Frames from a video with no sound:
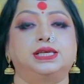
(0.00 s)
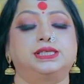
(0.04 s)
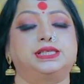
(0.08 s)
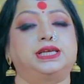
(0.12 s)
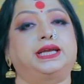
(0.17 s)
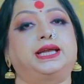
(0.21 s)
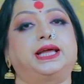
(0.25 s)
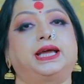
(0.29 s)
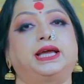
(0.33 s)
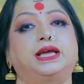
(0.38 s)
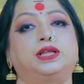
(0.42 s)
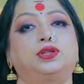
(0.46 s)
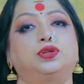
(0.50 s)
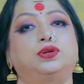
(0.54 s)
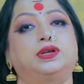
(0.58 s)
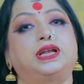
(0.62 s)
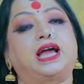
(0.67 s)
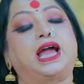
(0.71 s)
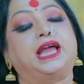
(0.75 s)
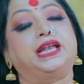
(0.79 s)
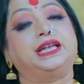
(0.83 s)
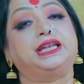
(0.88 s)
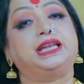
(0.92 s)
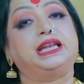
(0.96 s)
সেটা কিন্তু
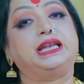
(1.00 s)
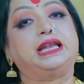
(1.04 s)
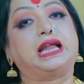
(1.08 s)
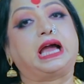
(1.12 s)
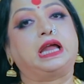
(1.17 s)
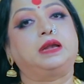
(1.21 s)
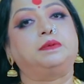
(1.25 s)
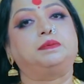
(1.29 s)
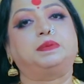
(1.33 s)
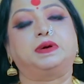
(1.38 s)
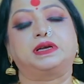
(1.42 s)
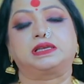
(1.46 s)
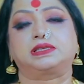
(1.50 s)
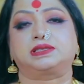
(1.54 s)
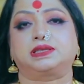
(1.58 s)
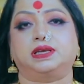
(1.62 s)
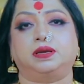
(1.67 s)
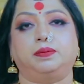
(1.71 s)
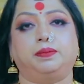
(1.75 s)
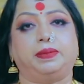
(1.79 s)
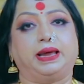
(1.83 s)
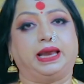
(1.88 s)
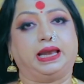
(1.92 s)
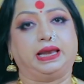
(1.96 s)
নাইনটি নাইন
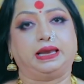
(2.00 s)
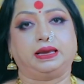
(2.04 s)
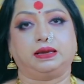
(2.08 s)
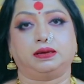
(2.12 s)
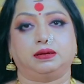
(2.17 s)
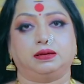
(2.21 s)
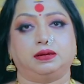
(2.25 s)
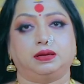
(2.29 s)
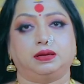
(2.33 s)
পার্সেন্ট মেলে